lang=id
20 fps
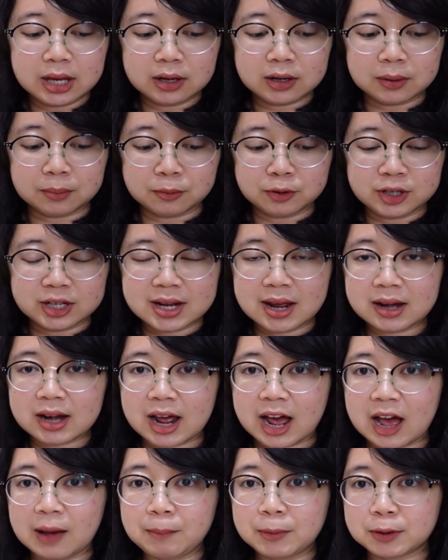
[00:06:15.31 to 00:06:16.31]
Kemudian
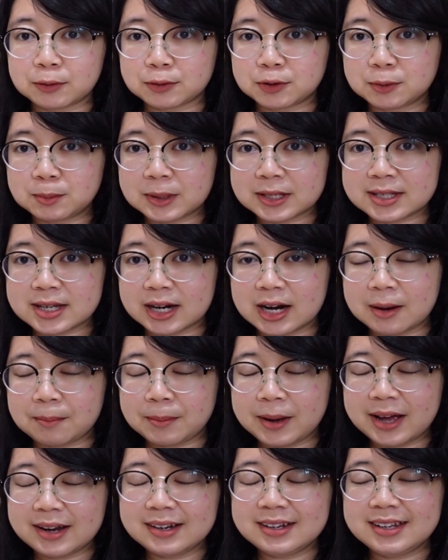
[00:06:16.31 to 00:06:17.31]
A menutup
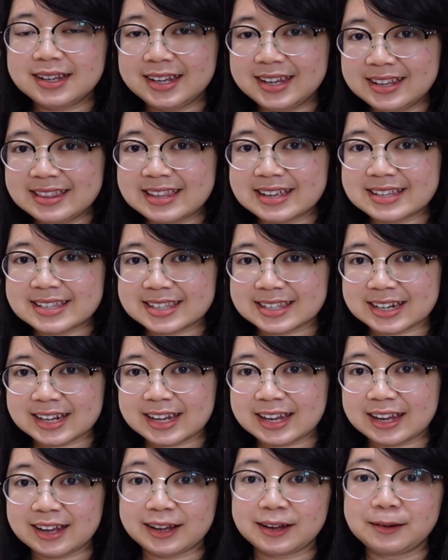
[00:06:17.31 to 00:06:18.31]
percakapan i
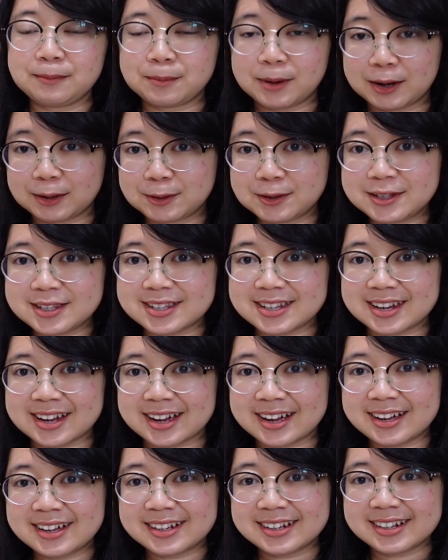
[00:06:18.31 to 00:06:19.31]
desne. Bagus ya.